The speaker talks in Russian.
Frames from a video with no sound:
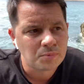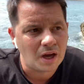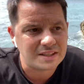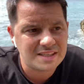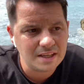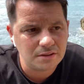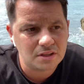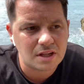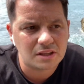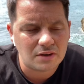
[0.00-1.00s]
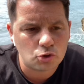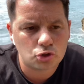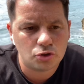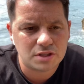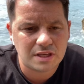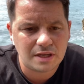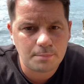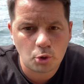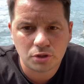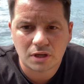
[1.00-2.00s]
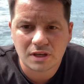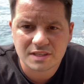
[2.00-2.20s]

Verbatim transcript: А сделано для того, что если ребенок